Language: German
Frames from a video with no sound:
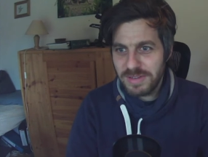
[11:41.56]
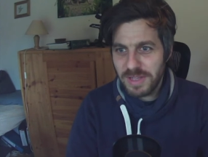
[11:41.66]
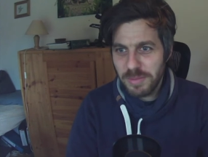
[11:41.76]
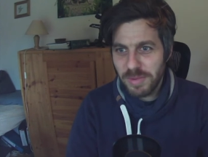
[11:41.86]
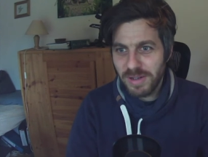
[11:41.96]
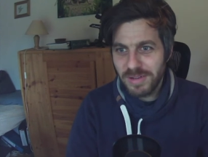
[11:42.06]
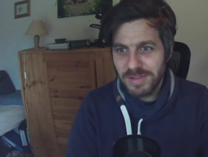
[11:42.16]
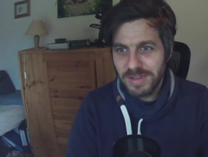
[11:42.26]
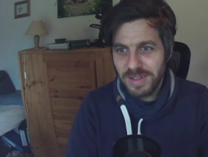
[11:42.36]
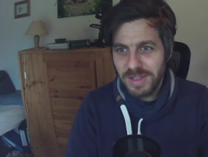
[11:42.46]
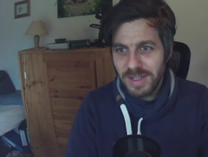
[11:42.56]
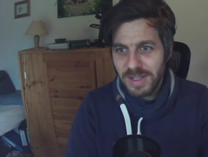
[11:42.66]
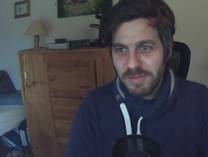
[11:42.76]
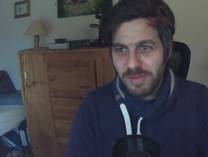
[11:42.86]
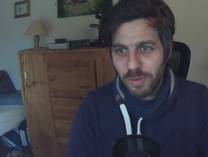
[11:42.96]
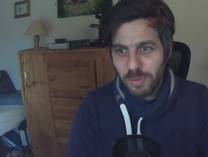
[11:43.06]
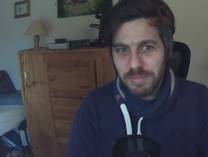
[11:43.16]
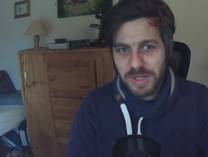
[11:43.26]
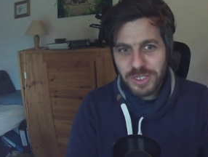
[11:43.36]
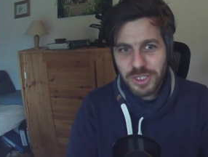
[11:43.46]
selber, warum
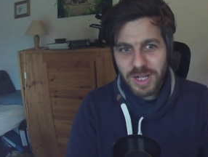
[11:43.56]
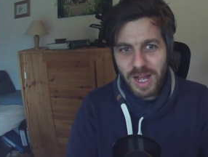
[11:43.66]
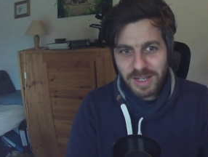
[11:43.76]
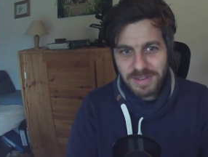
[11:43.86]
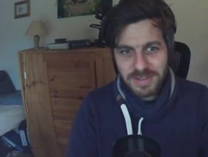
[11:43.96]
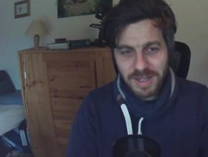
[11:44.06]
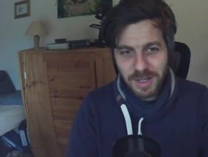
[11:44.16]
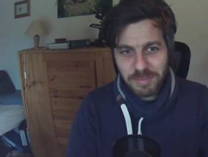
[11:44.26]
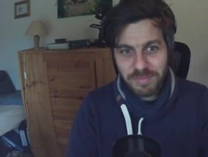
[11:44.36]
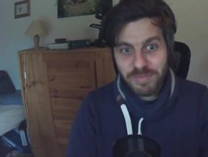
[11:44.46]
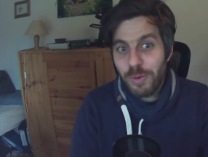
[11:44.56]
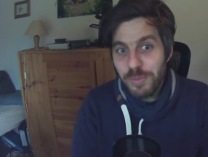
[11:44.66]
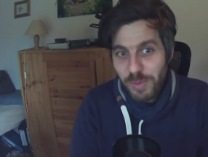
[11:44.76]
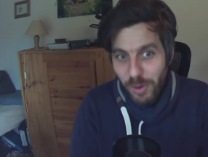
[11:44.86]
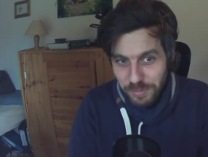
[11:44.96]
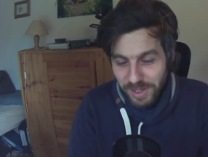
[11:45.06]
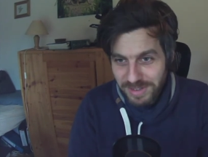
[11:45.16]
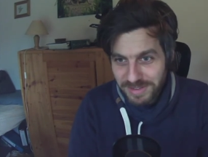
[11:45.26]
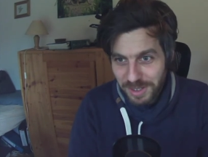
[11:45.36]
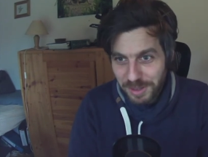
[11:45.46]
Menschen Angst haben, warum sie überhaupt
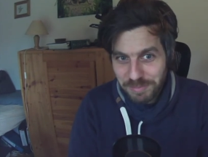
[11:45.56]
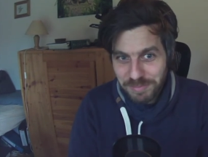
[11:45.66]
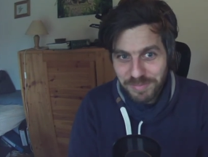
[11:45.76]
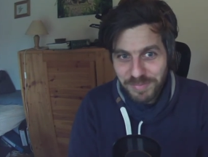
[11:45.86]
Angst haben,